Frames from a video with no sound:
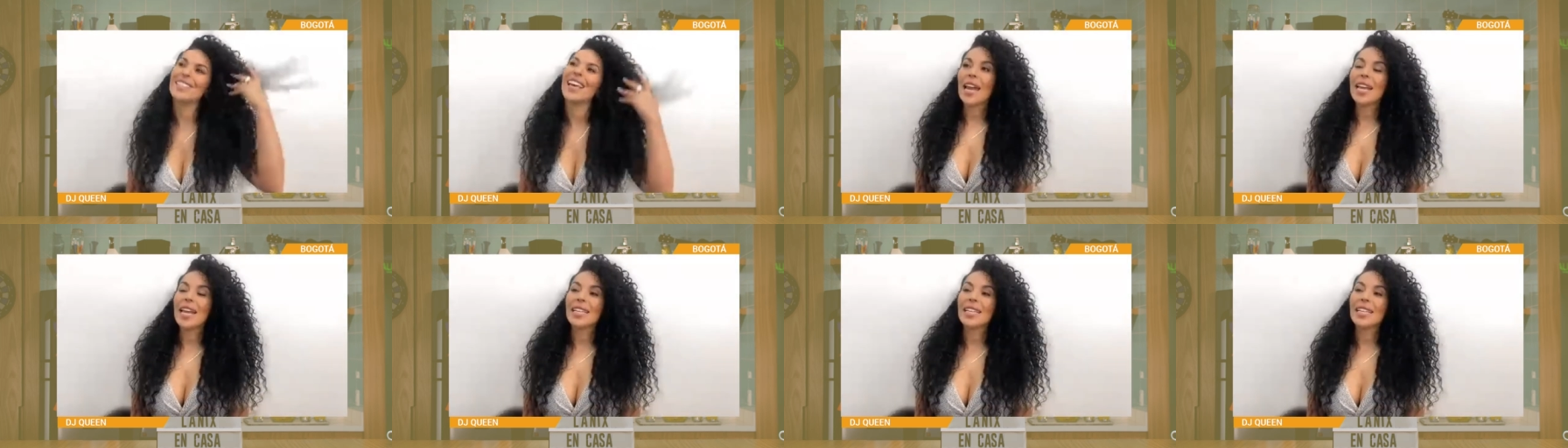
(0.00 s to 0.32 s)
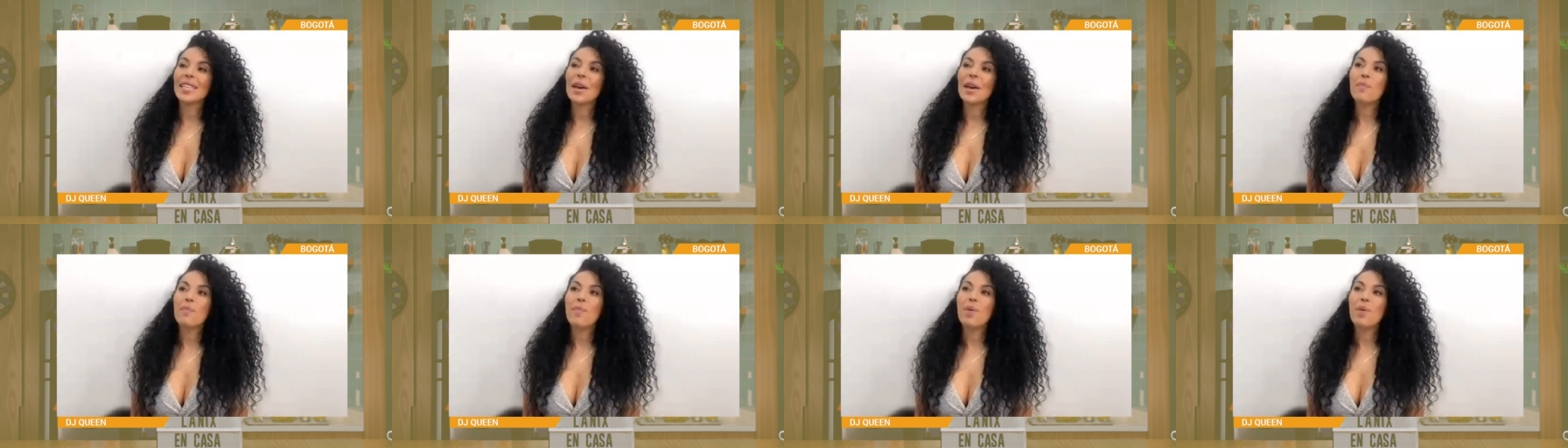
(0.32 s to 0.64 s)
en
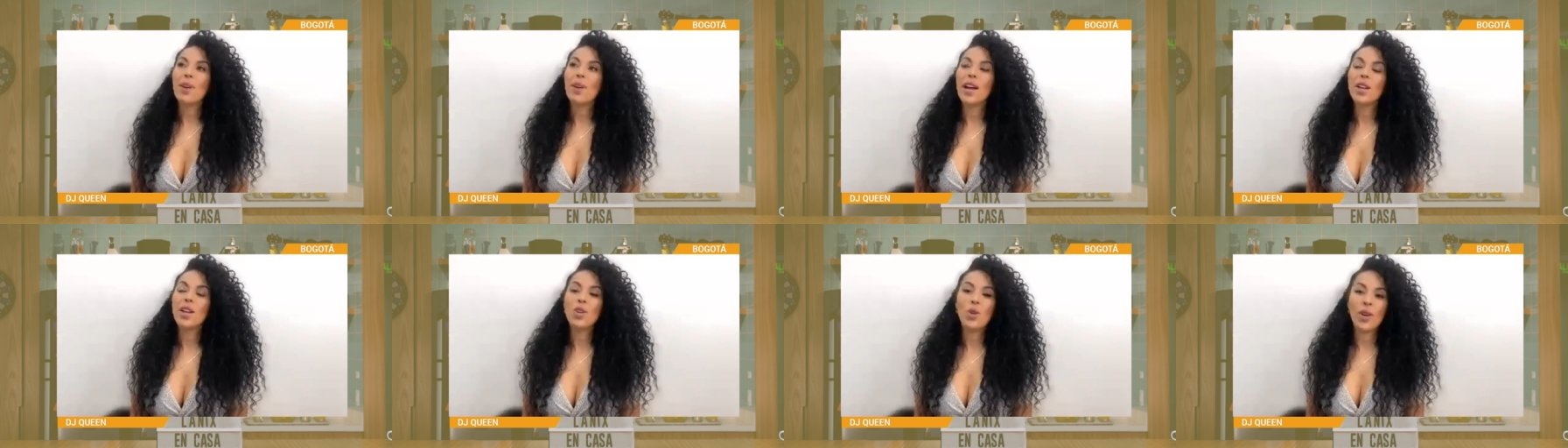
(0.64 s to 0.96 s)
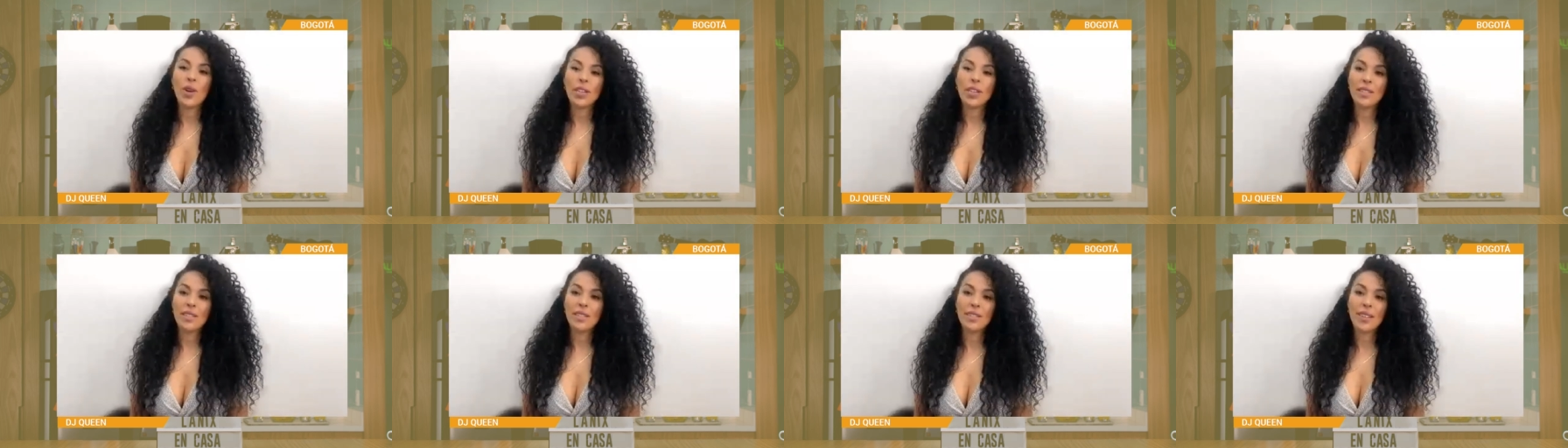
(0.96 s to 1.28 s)
esa época no
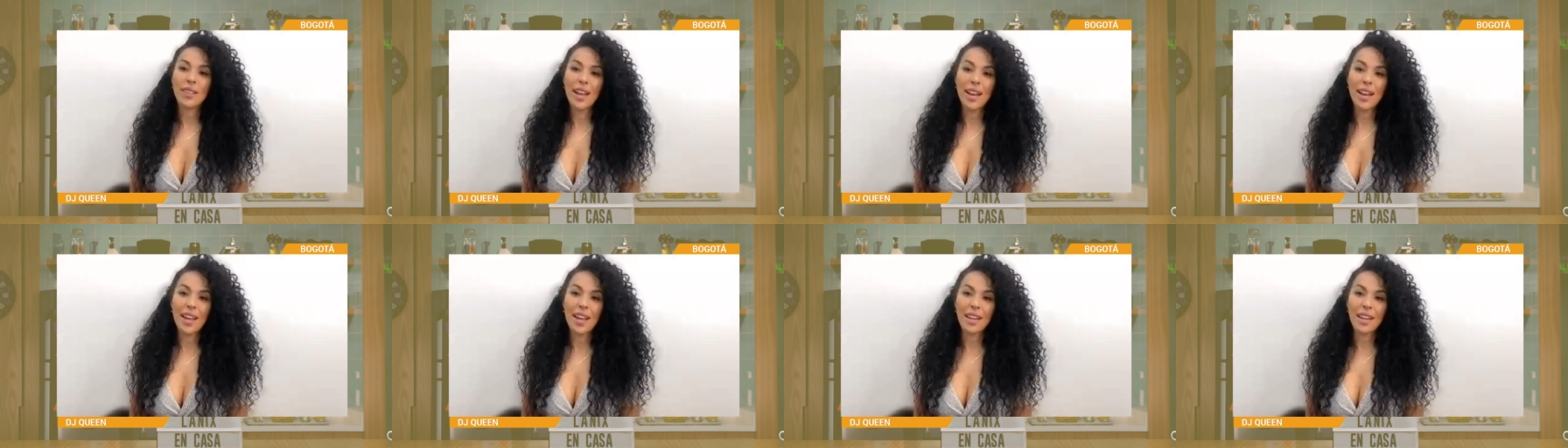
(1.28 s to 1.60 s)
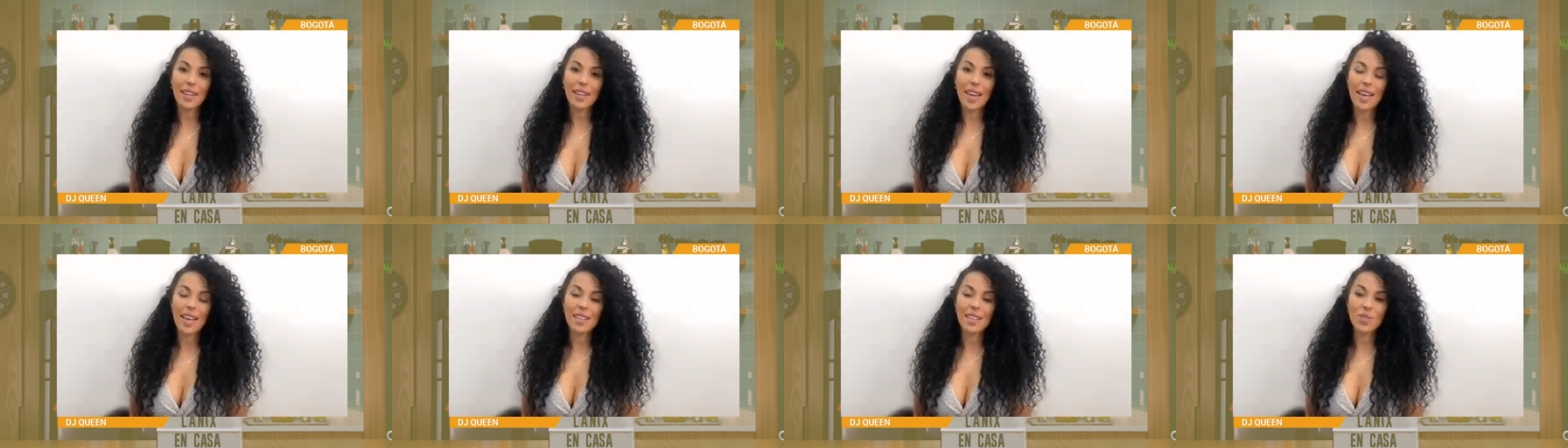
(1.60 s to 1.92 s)
existían las
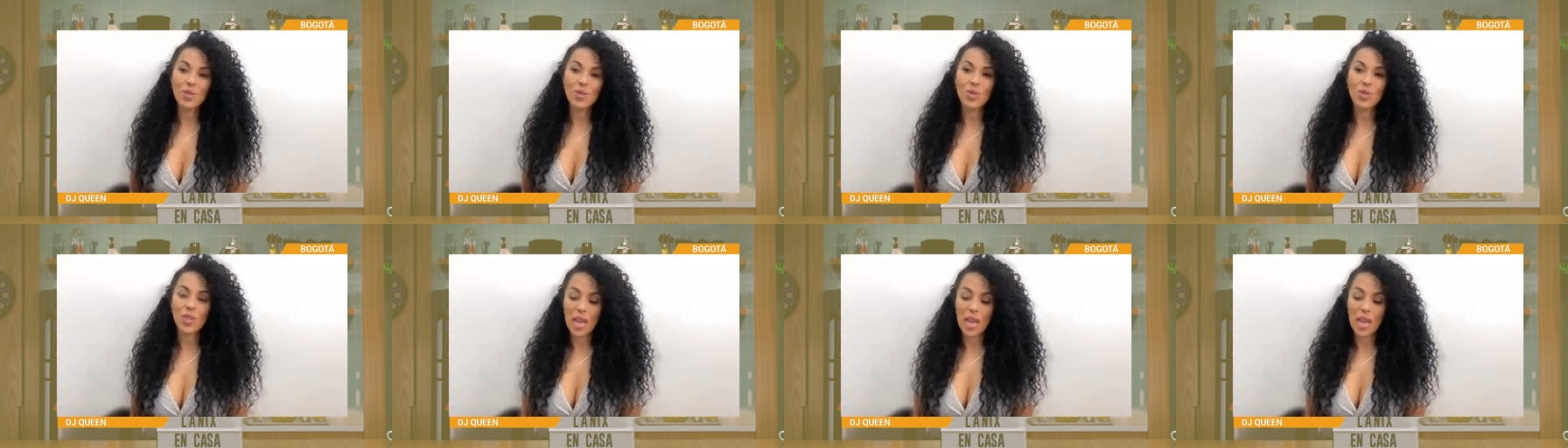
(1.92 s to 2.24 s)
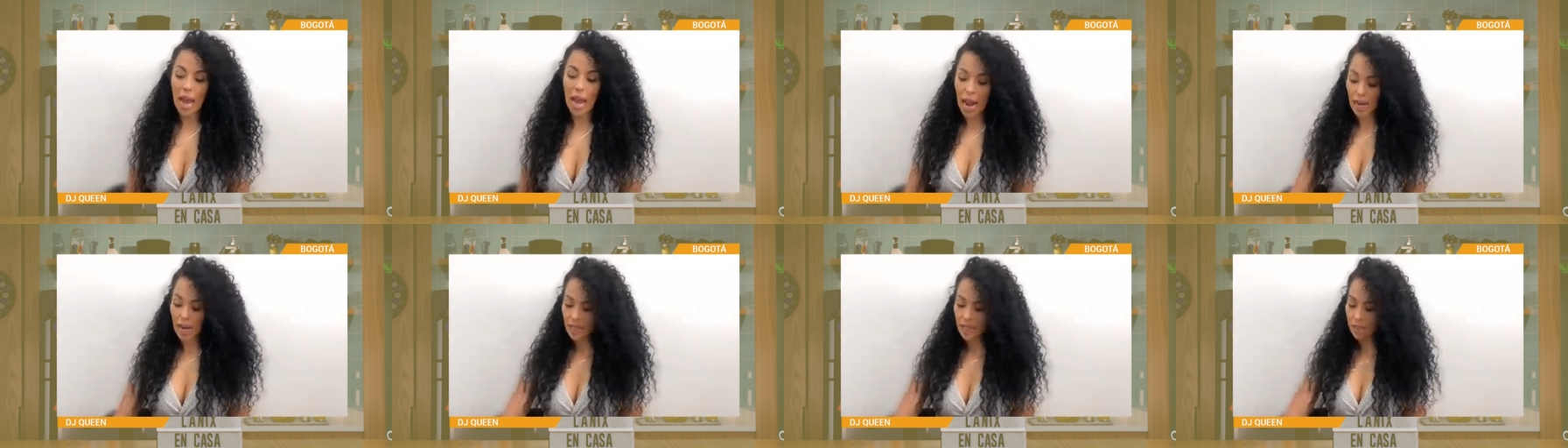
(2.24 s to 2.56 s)
redes
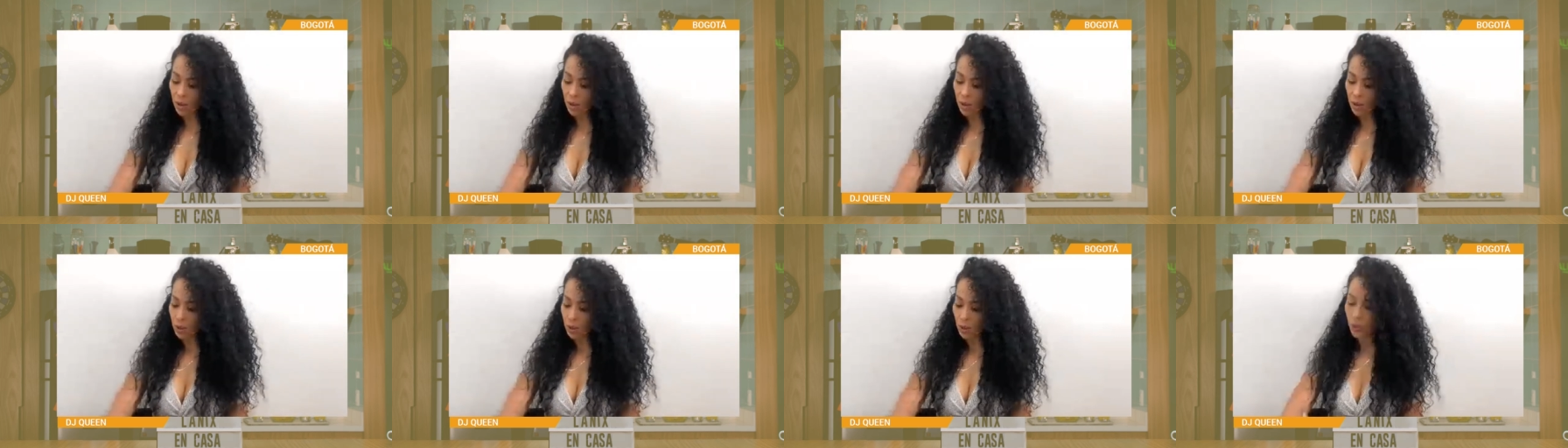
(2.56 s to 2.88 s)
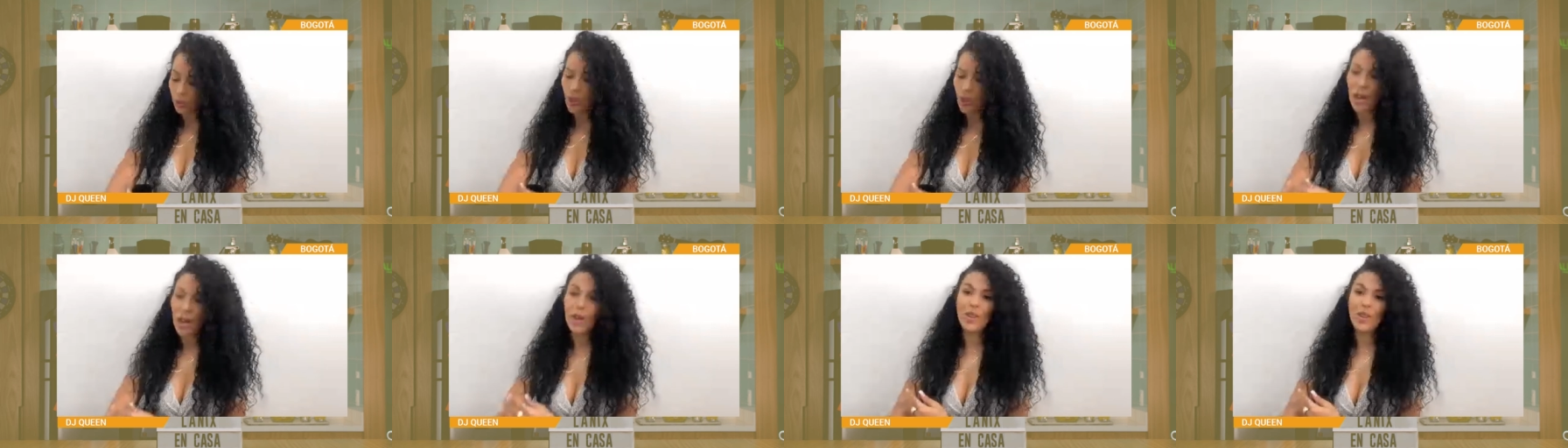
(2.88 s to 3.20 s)
sociales, como tú
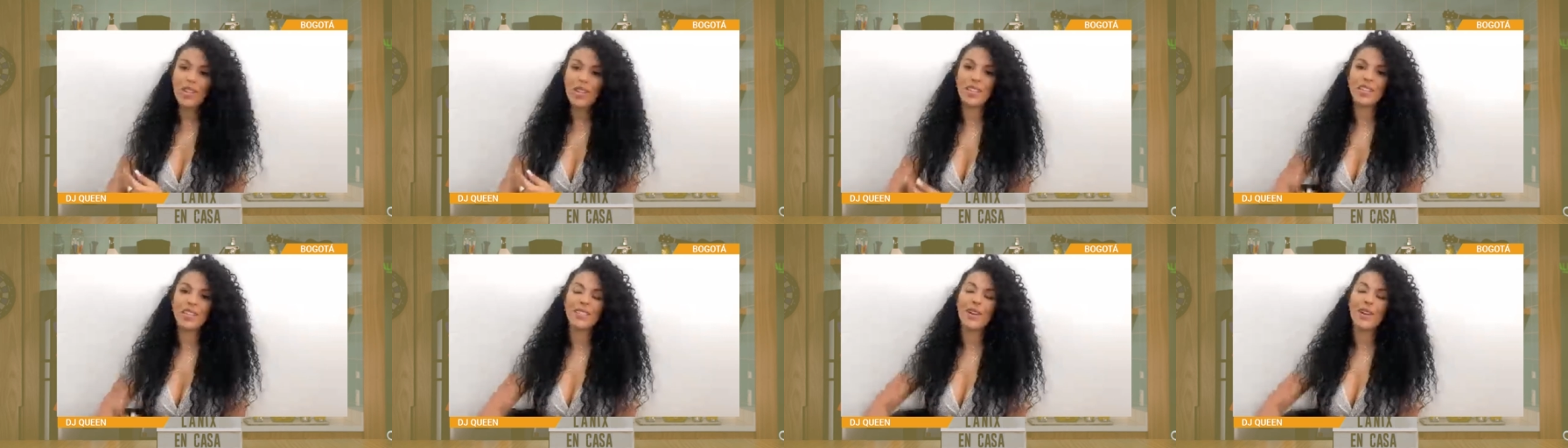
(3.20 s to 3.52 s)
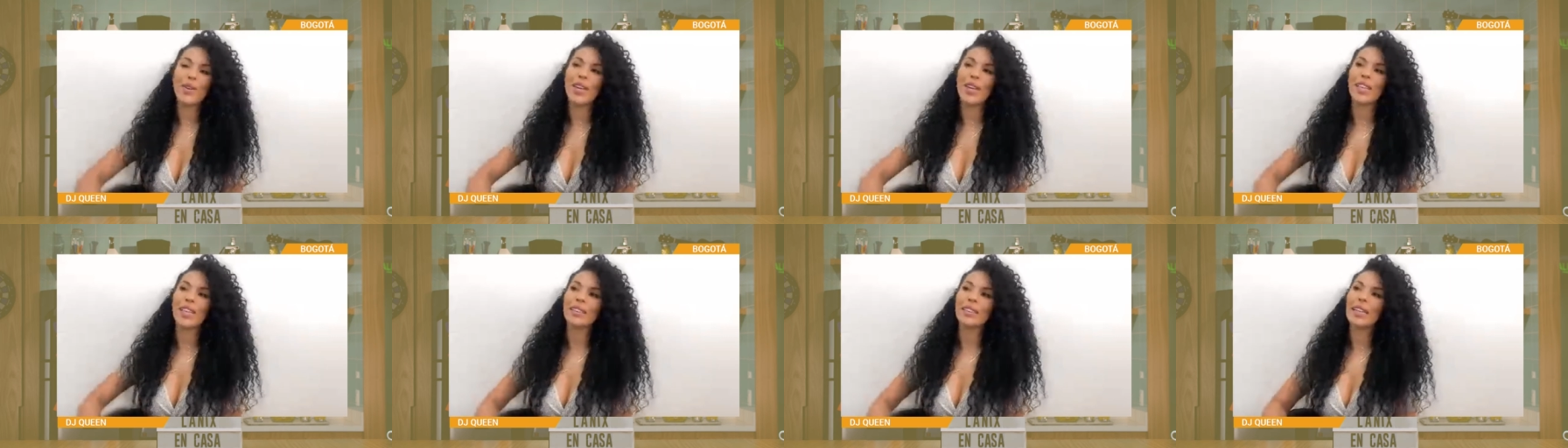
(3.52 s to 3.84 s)
bien lo dijiste
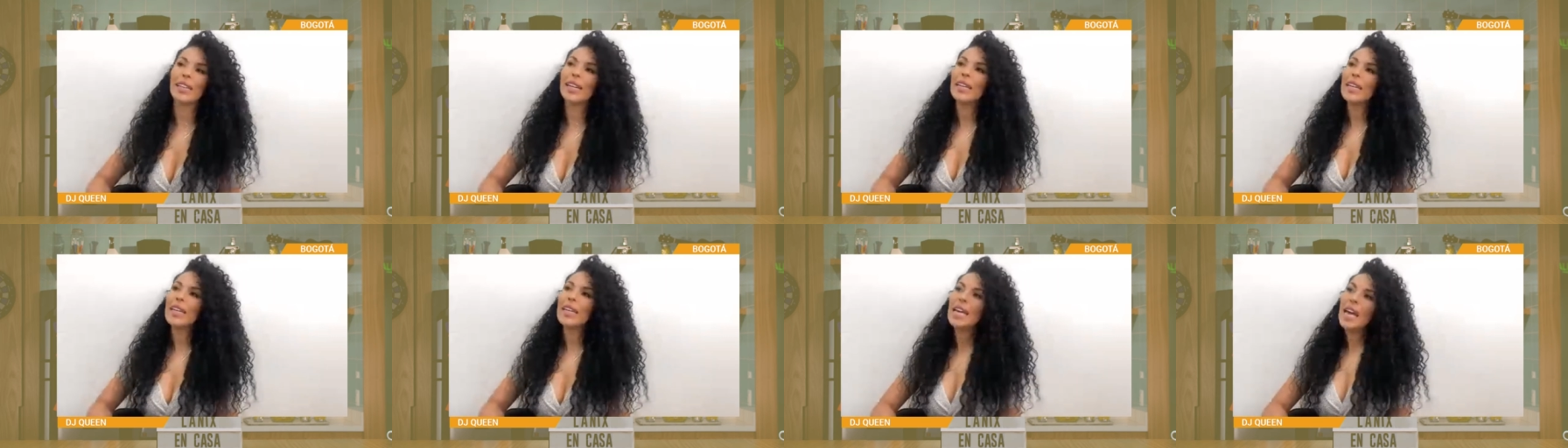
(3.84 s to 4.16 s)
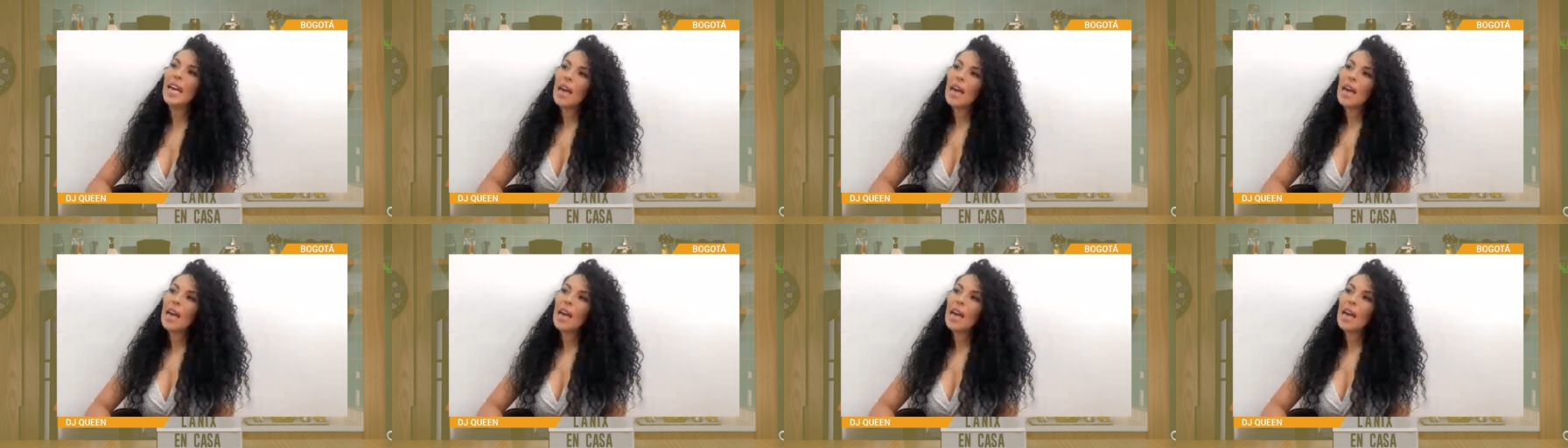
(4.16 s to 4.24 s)
ahorita,